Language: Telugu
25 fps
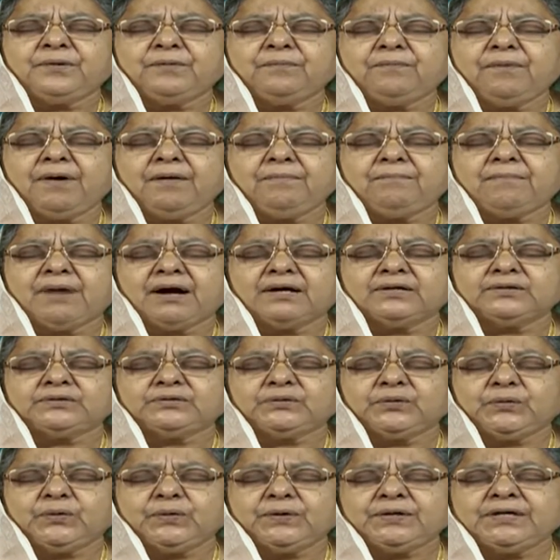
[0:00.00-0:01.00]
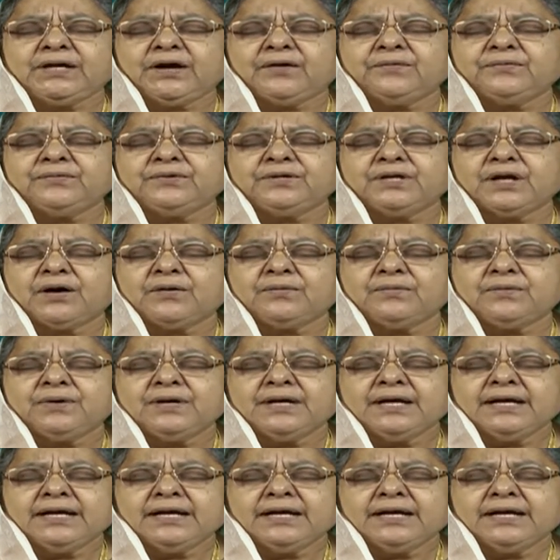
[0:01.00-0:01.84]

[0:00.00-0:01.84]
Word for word: ప్రభా మాకు తోడుగా ఉన్నావు